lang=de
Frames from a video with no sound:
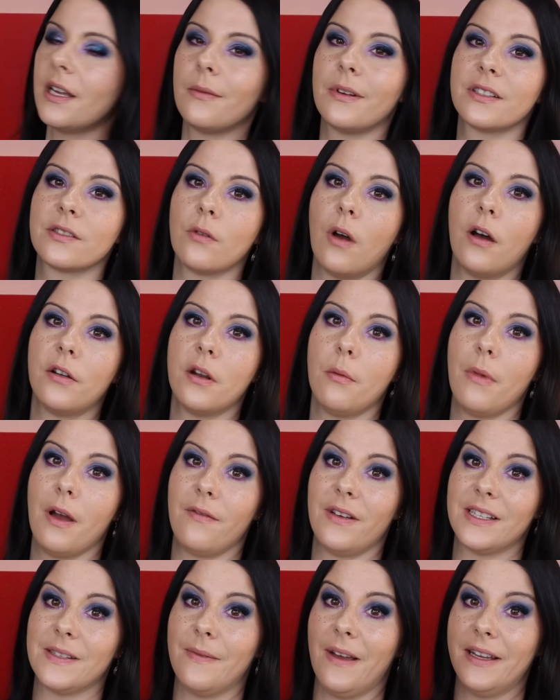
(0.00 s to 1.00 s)
aber so auch
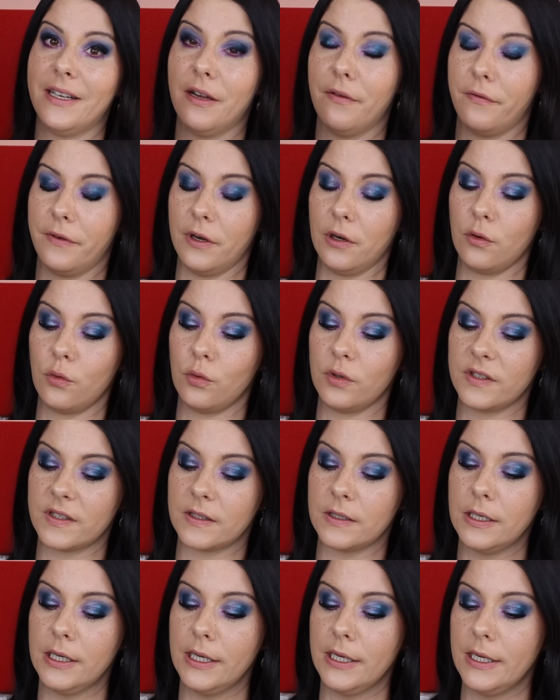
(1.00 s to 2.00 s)
nochmal was weiter
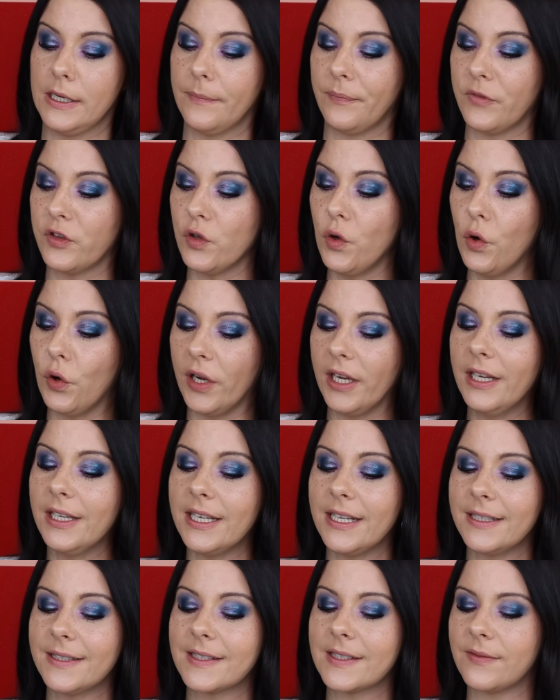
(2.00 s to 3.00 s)
verlosen. So, in
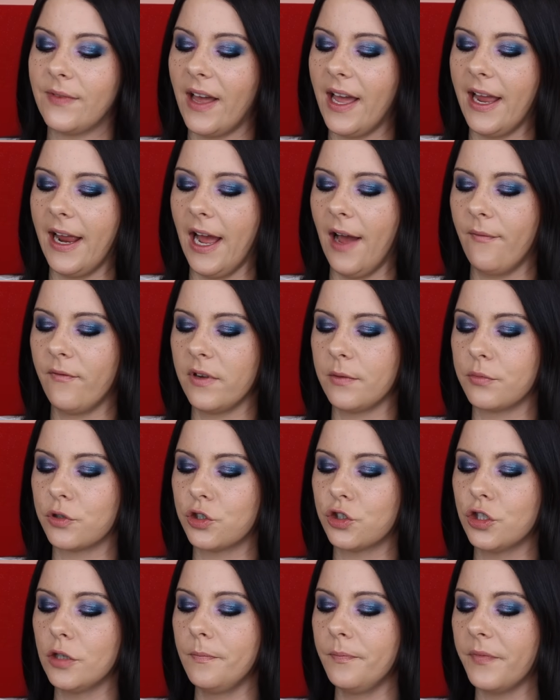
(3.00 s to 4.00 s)
der 2 haben wir
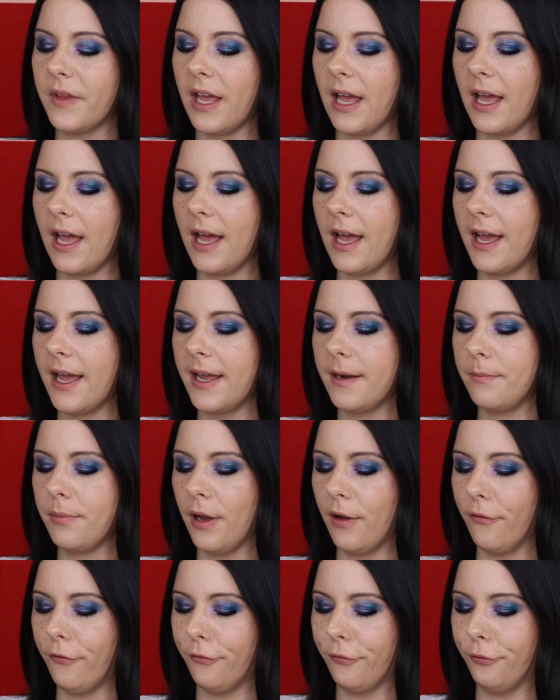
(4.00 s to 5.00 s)
bestimmt ein
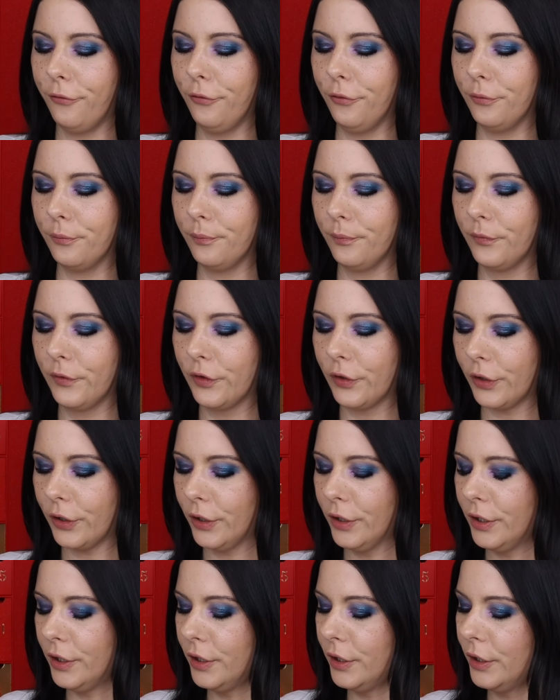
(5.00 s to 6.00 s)
Parfüm
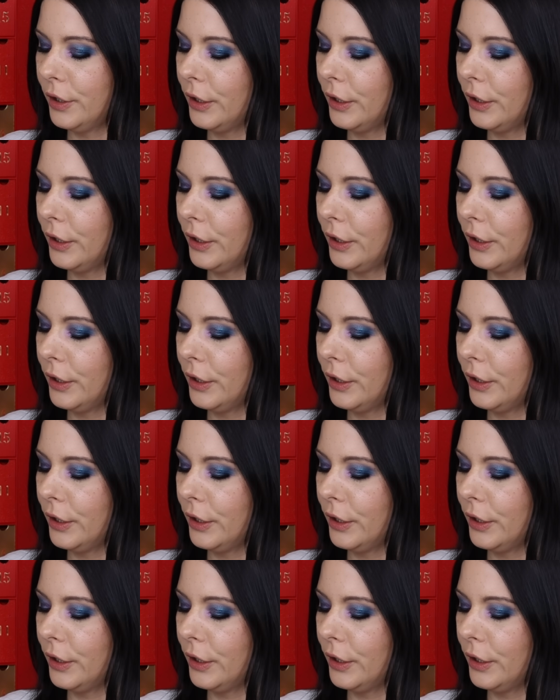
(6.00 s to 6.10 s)
drin.